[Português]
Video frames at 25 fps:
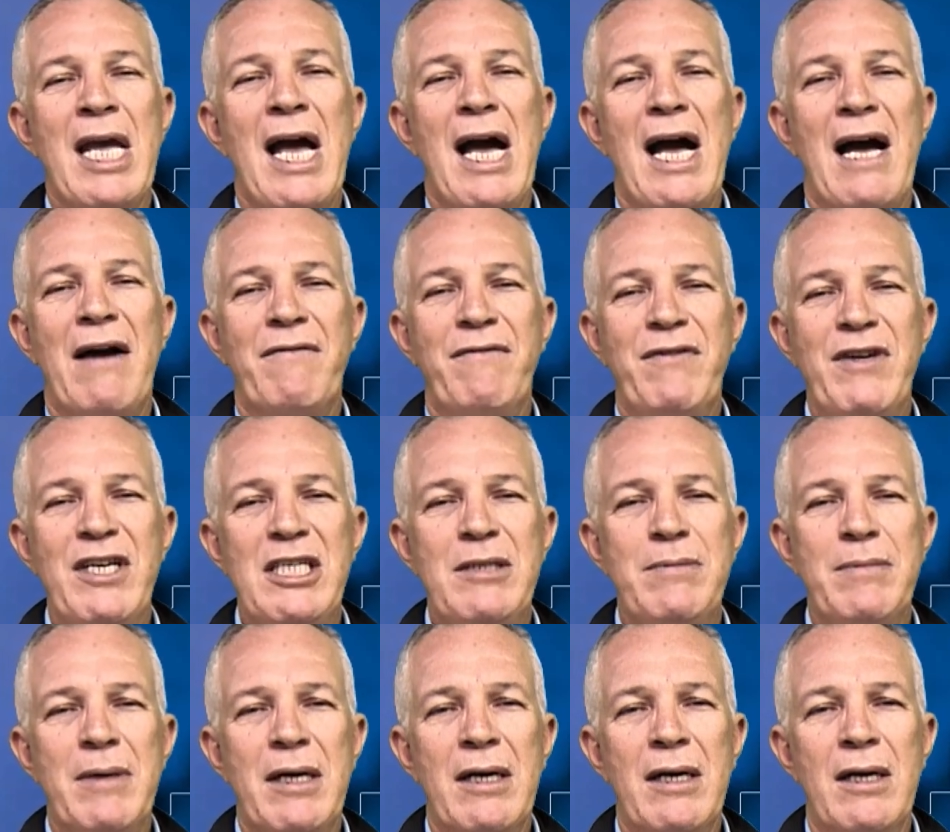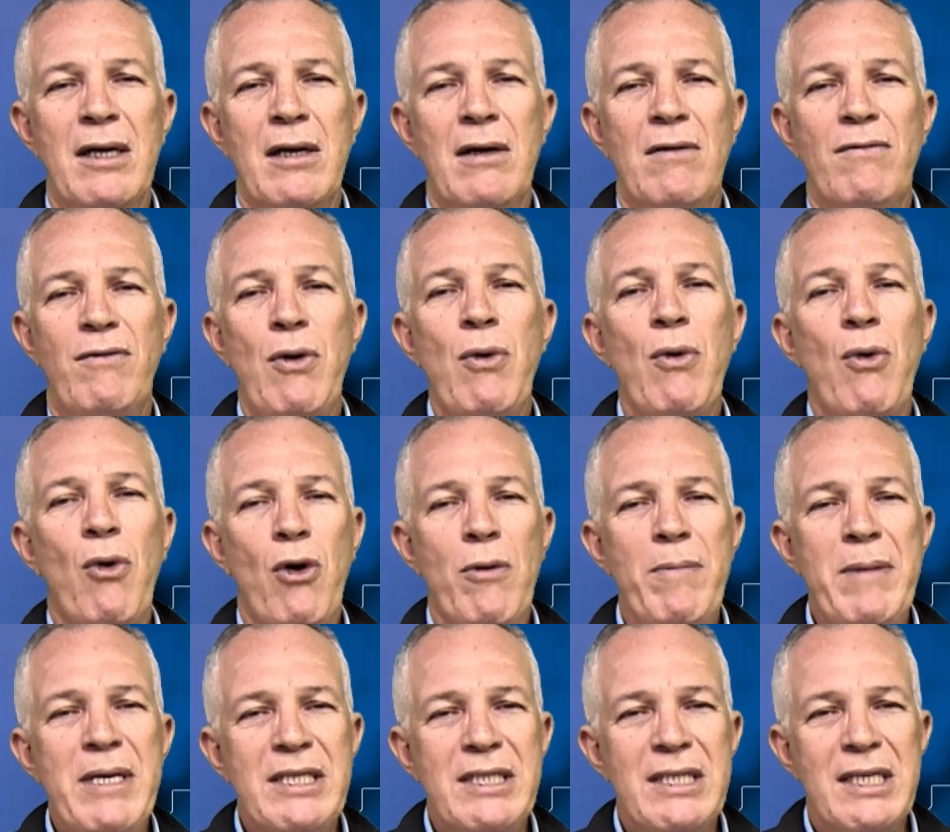A vítima foi um
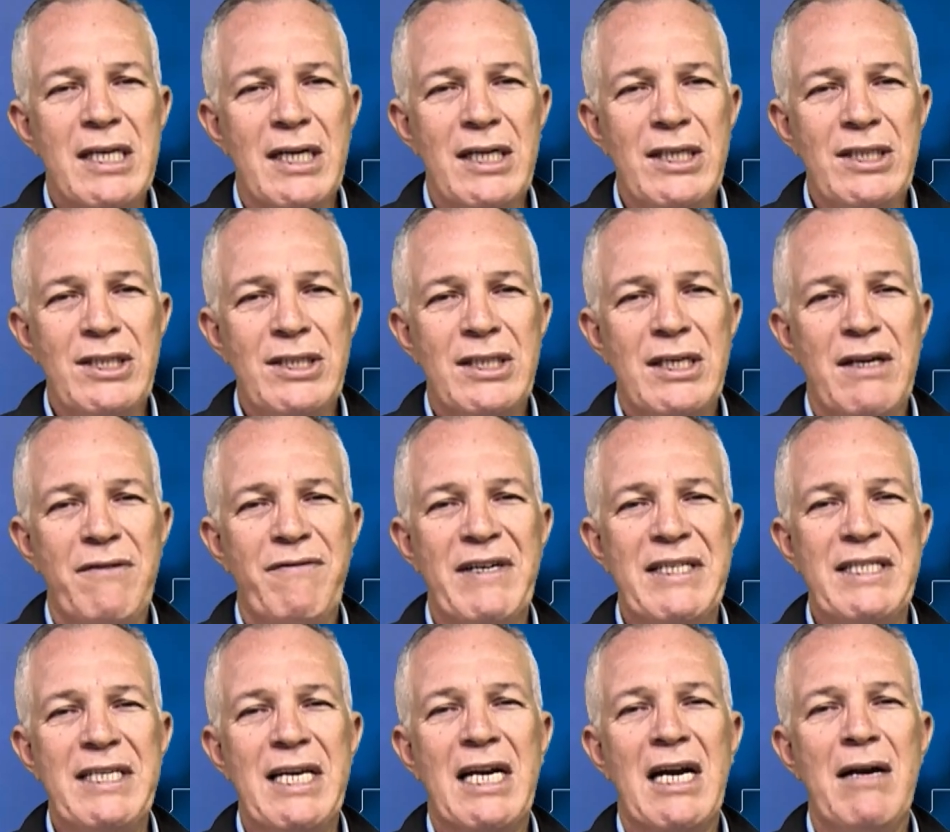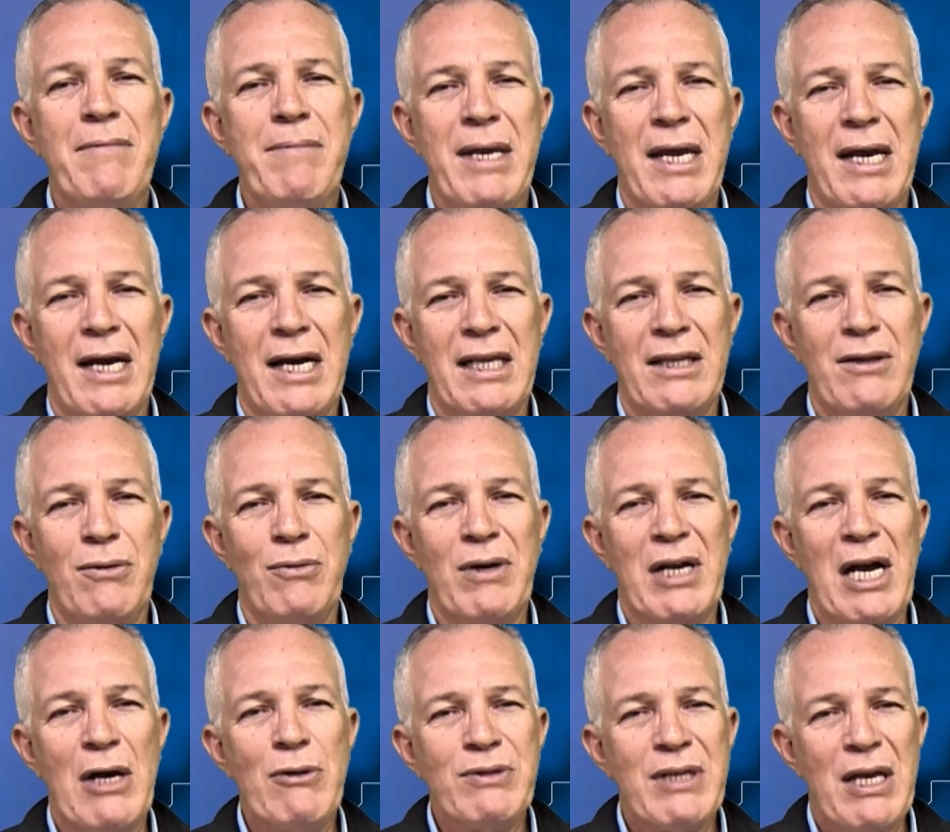comerciante que fazia caminhada
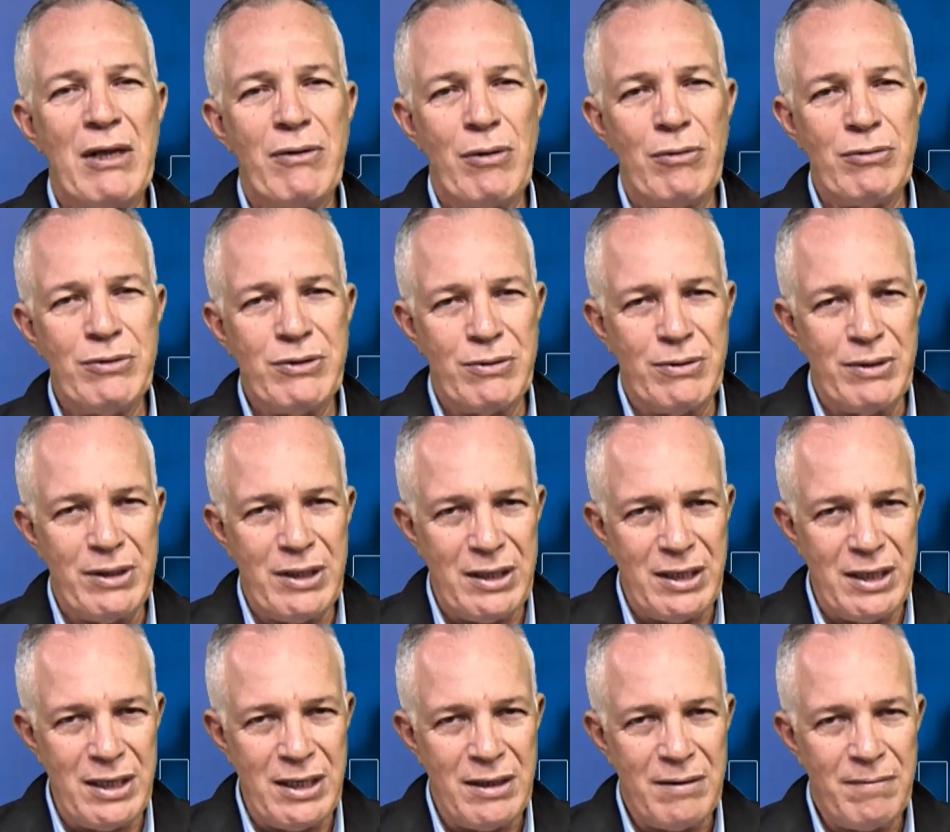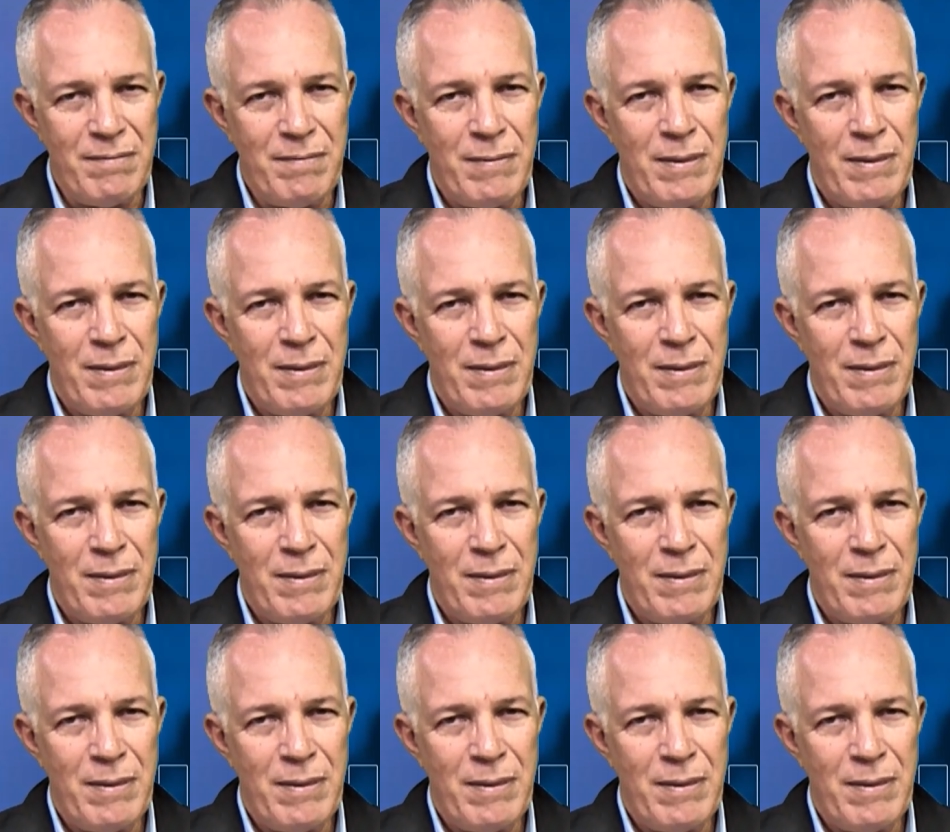no calçadão de Guriri,